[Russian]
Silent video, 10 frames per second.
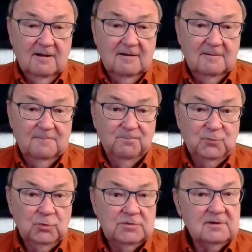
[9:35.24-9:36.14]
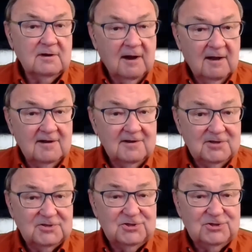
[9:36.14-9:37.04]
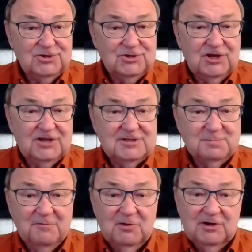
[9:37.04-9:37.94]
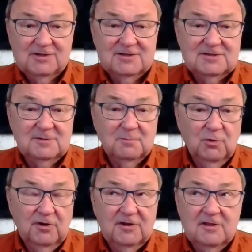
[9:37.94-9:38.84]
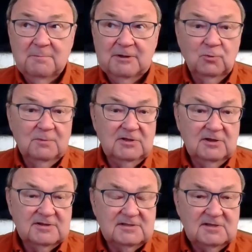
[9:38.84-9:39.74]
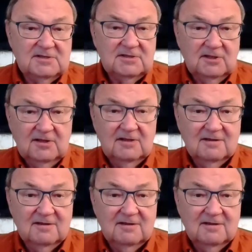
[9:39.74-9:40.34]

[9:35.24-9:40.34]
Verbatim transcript: Э, то есть как их защищать с поверхности моря, и потом они разнесены,